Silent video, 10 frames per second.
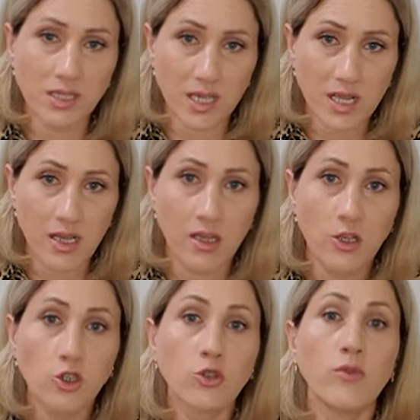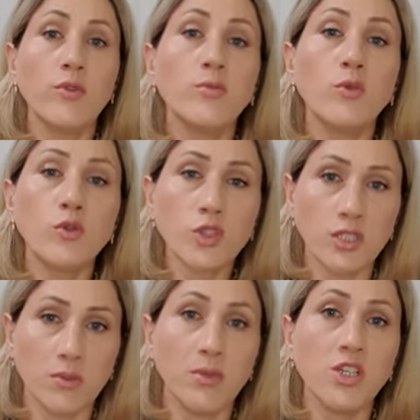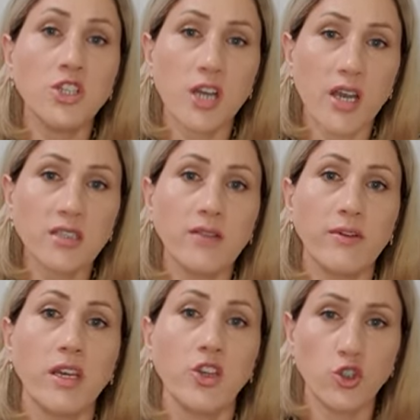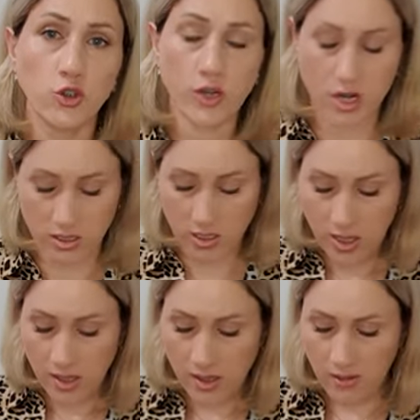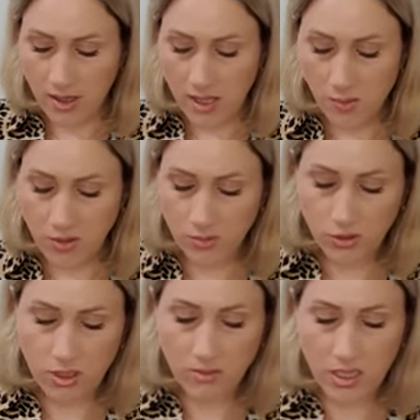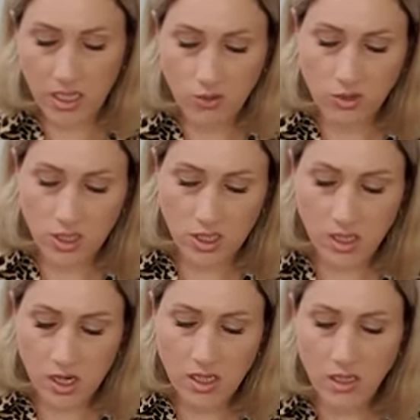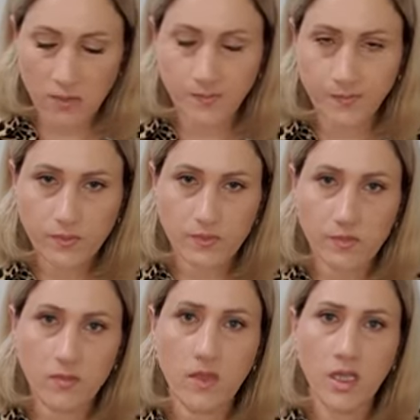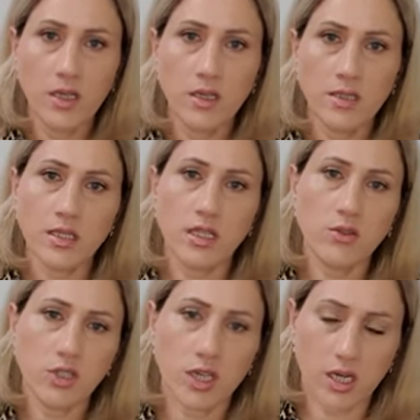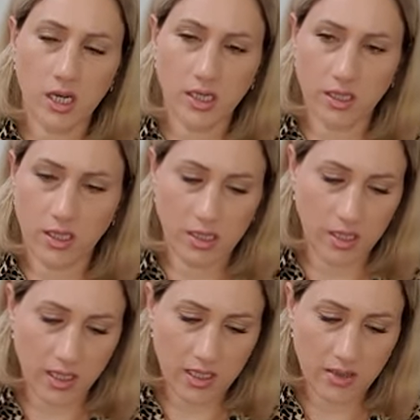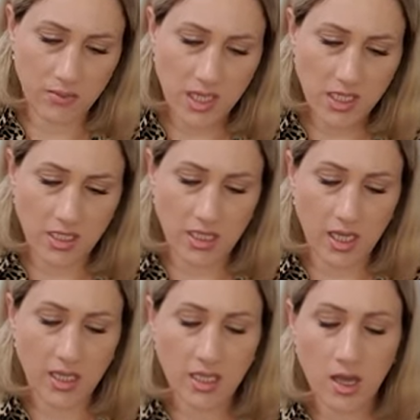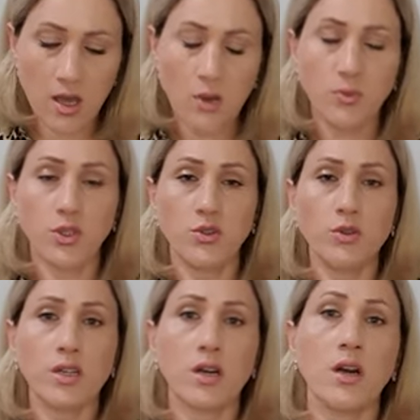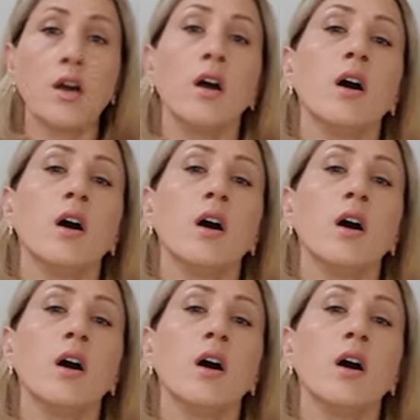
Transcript: цели, что вы можете быть счастливы еще раз. Давайте посмотрим следующая карта. Следующая карта на конец месяца – это пятерка